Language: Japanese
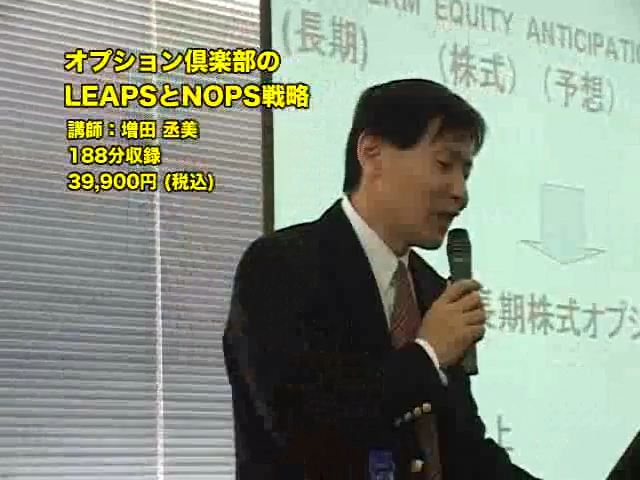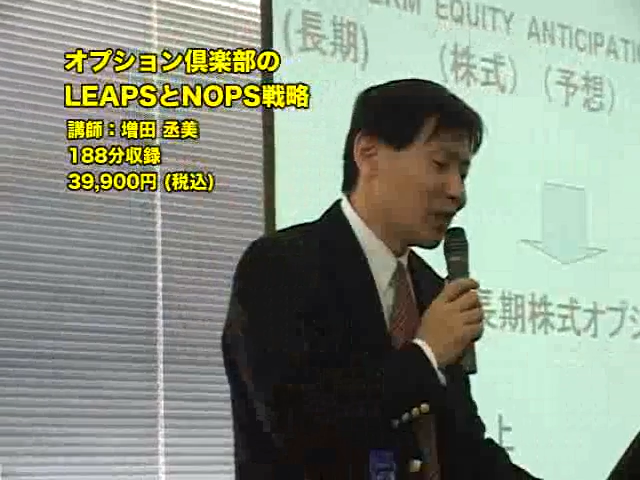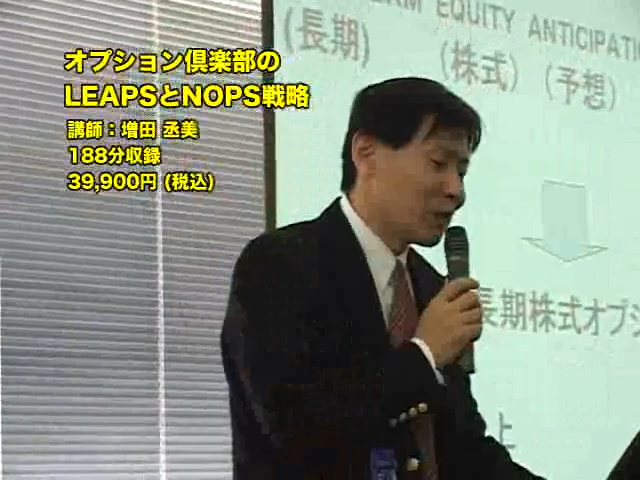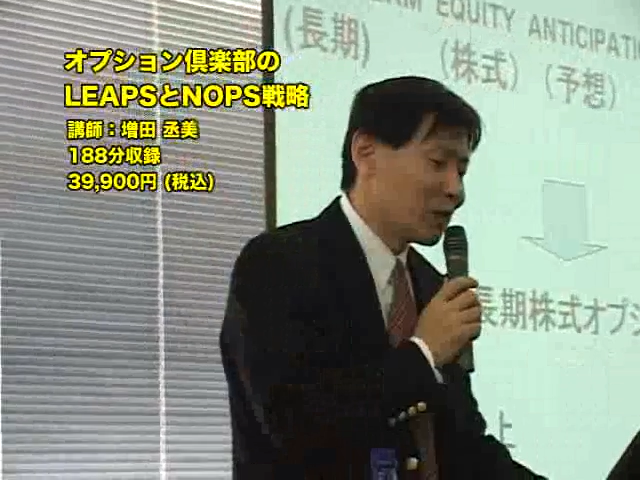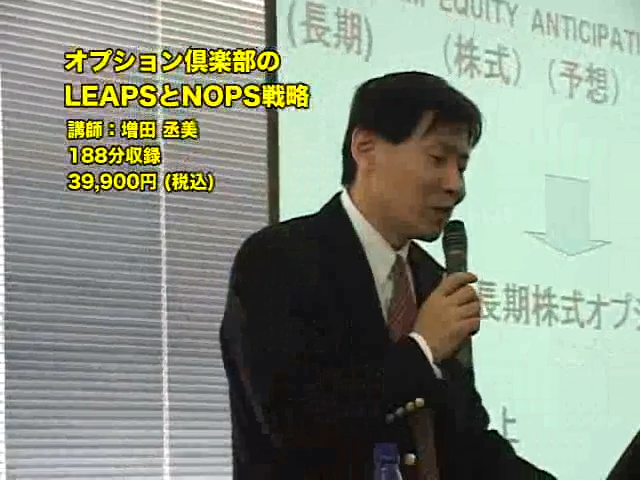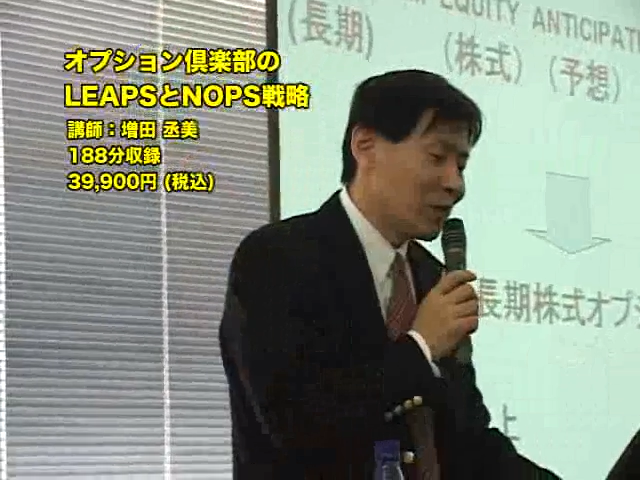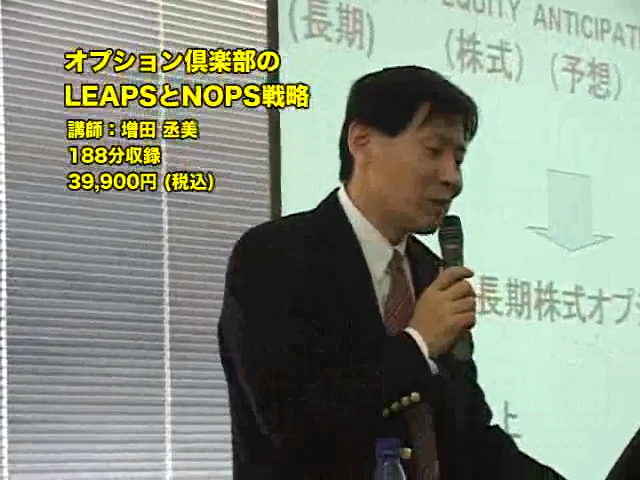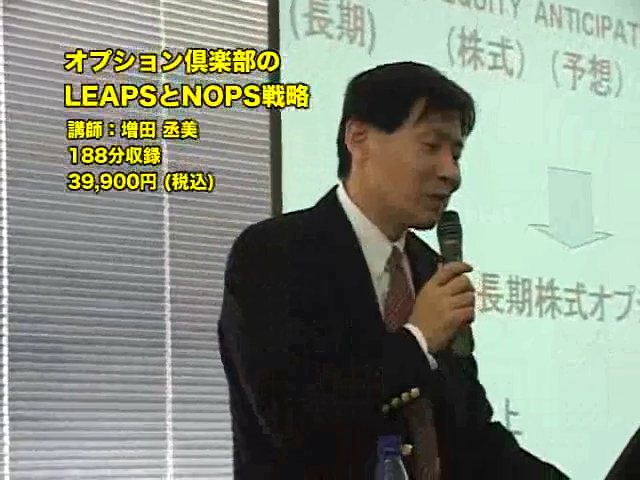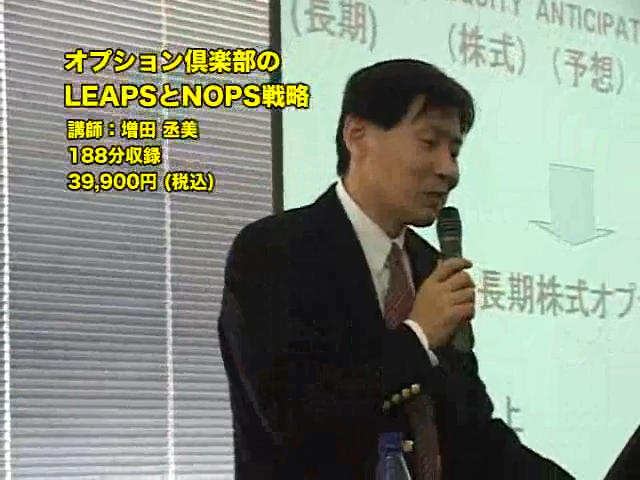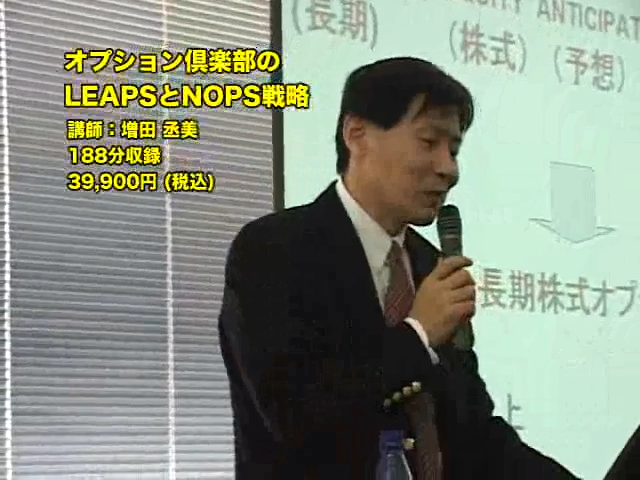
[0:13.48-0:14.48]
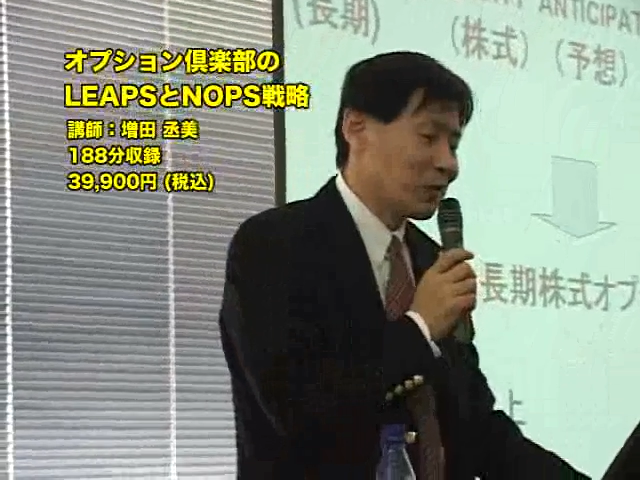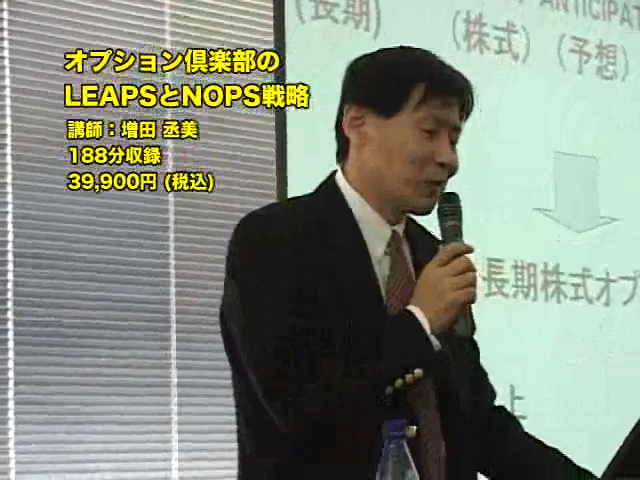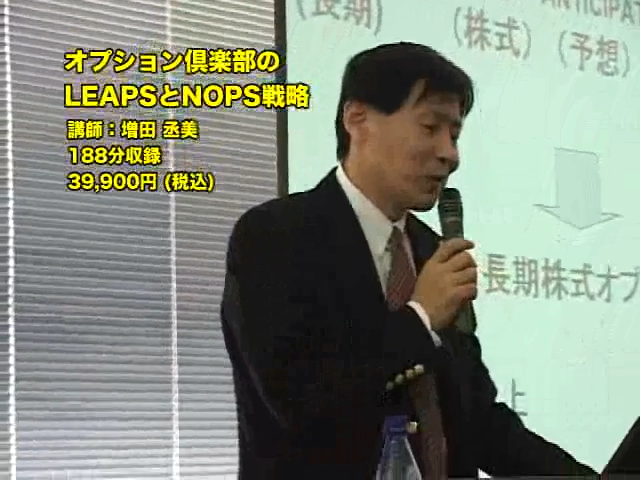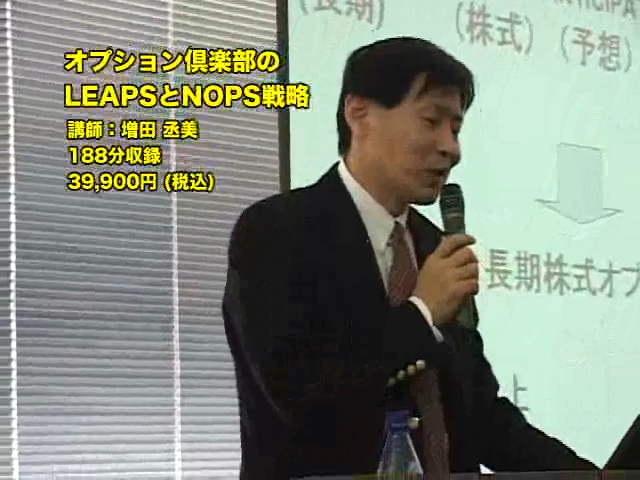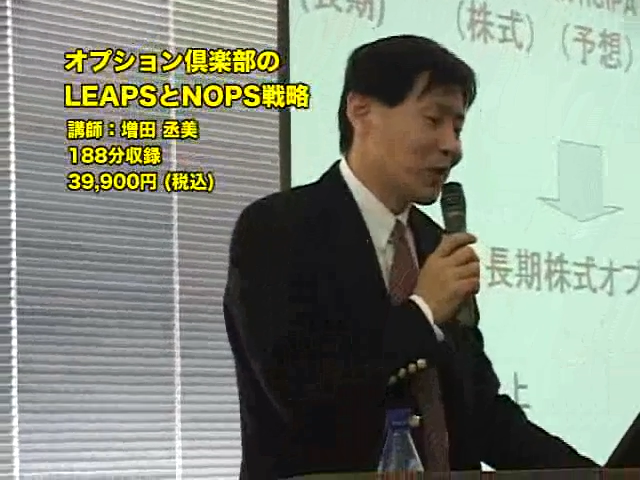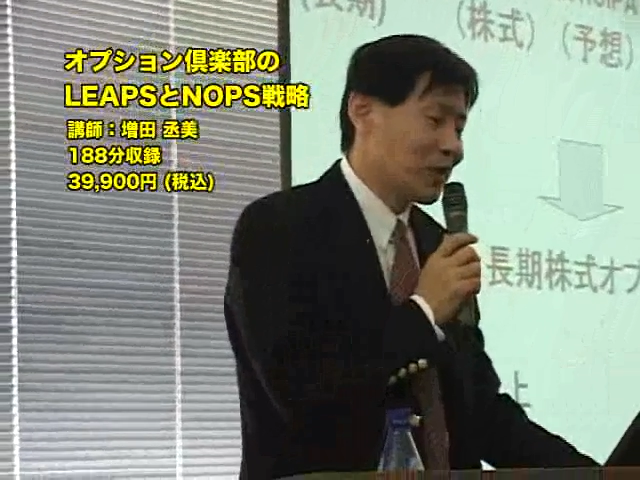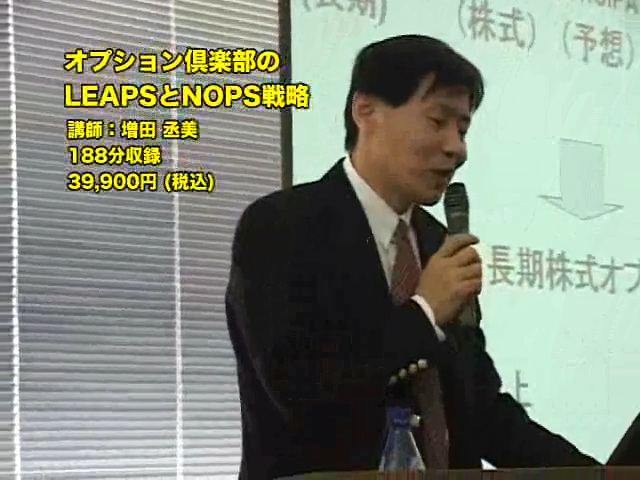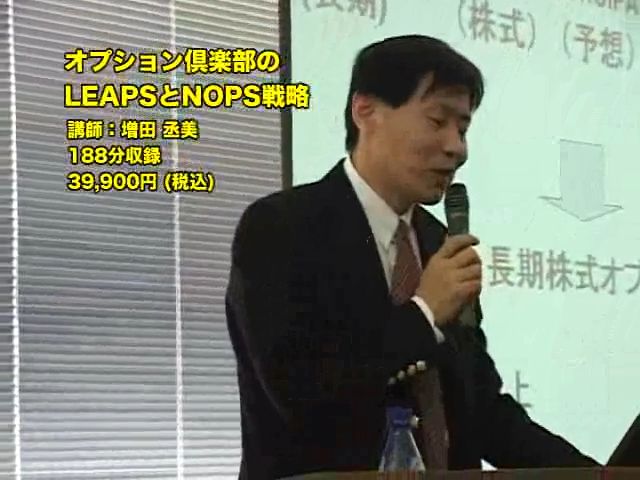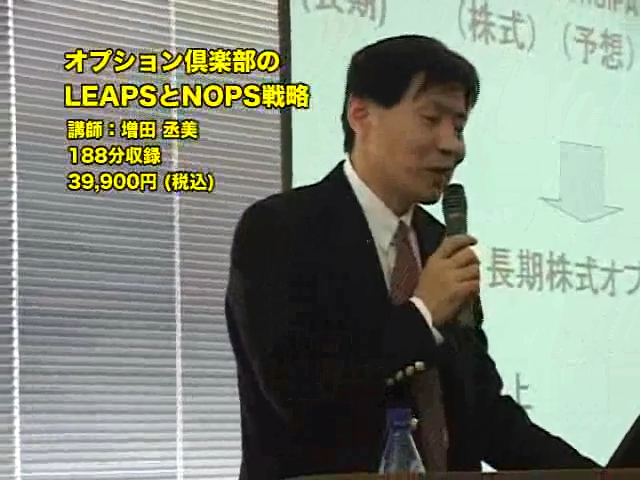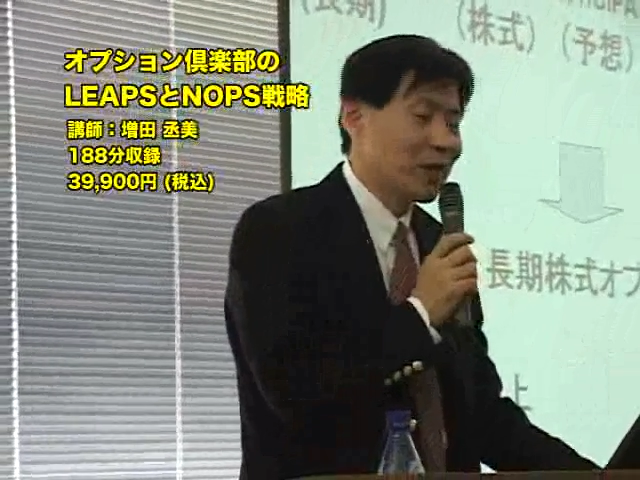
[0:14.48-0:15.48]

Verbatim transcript: い間このリープスを運用しててこ